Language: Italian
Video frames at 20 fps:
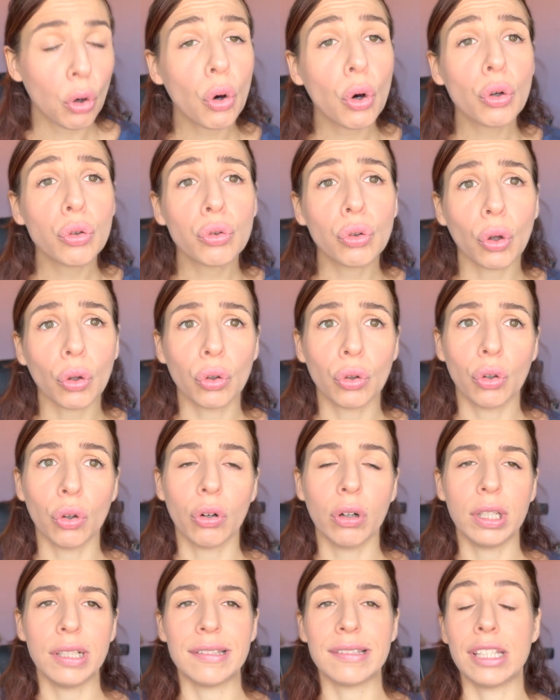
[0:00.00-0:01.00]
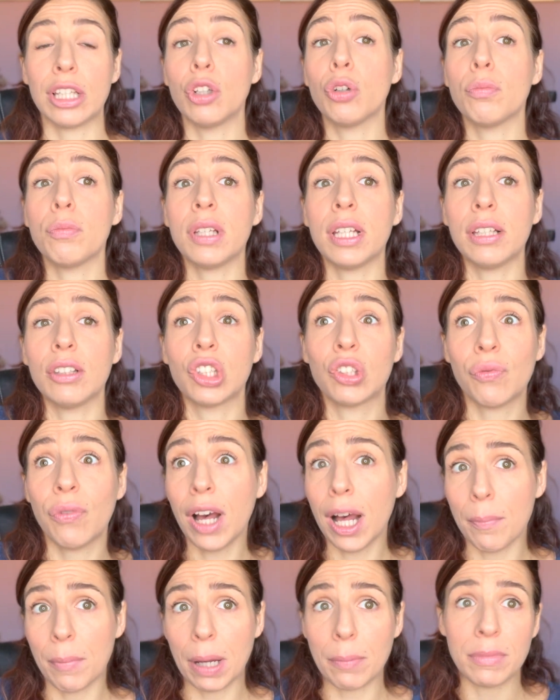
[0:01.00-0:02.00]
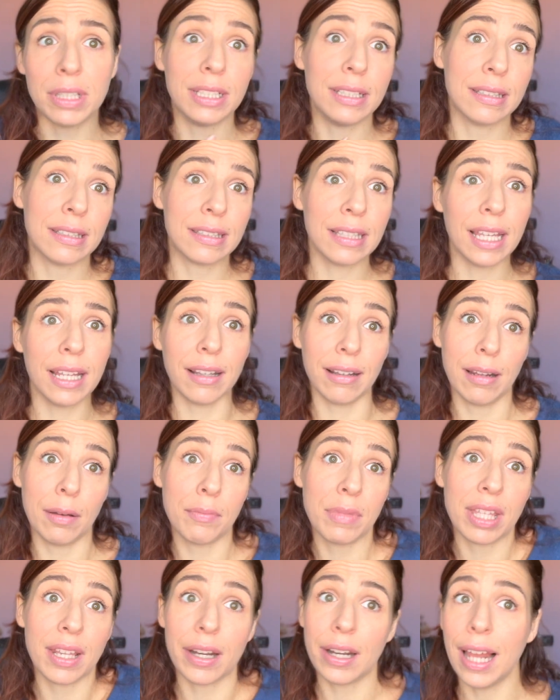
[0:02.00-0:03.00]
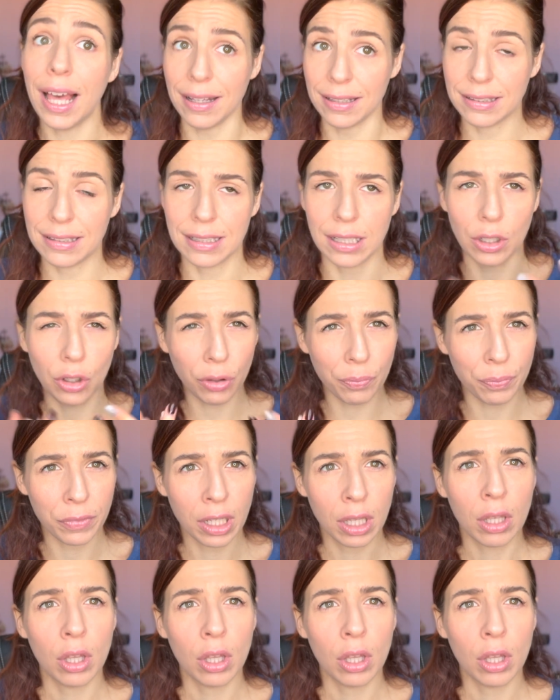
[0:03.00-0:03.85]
ho sonno, il seno mi sfama, mi disseta, mi rilassa, no?